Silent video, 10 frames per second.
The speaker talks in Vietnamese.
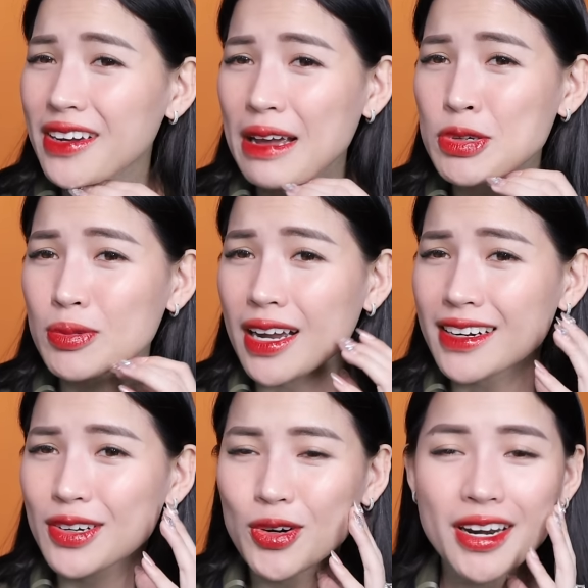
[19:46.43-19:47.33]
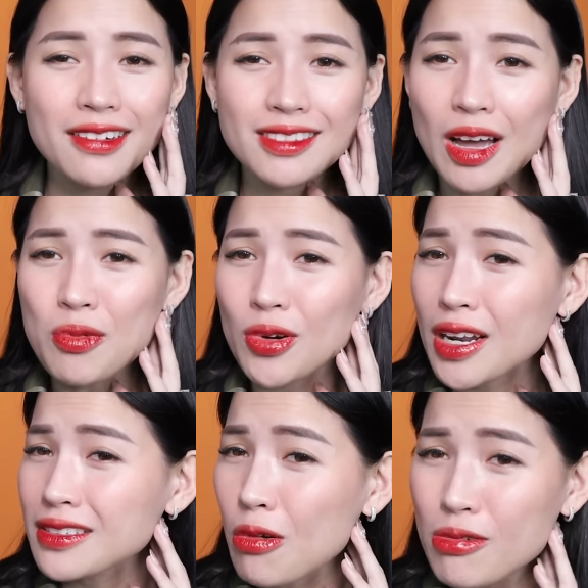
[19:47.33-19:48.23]
là kem chống nắng này nó nâng
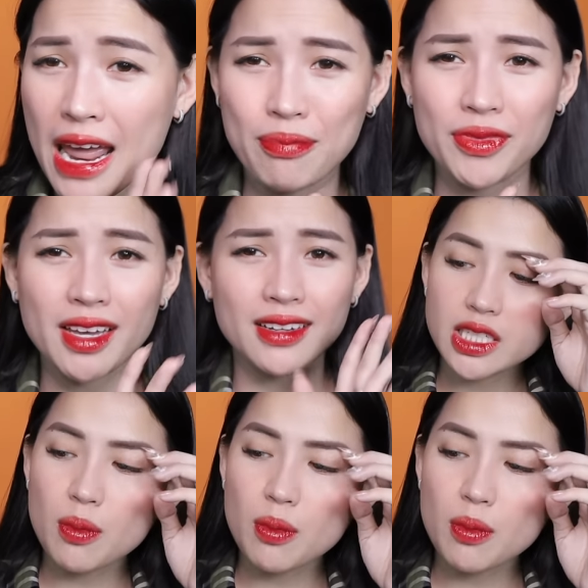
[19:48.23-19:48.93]
tông đẹp nha.